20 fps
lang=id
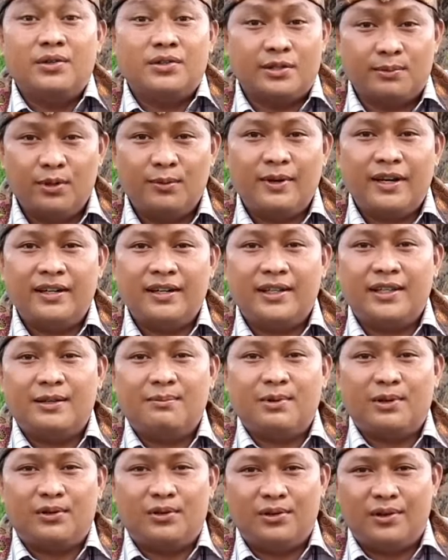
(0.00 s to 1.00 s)
Sebelum makan
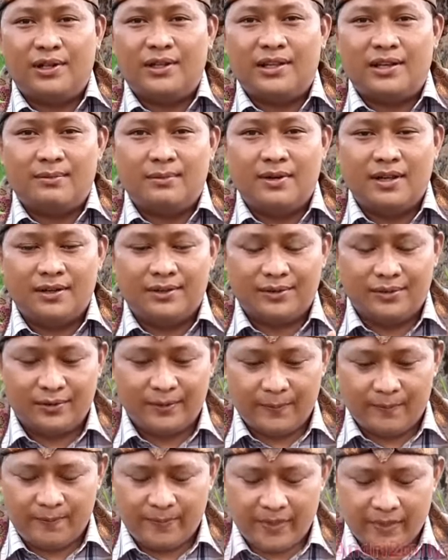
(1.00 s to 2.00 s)
kita berdoa terlebih
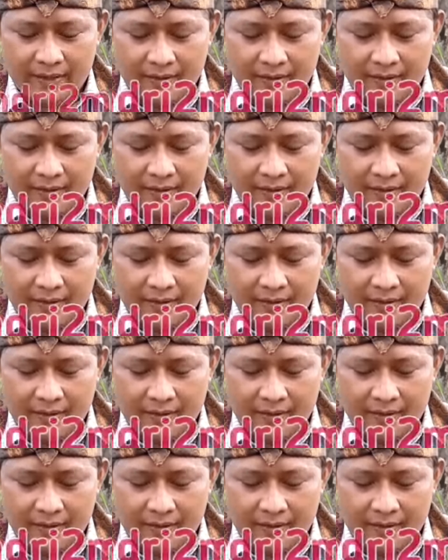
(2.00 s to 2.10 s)
dahulu.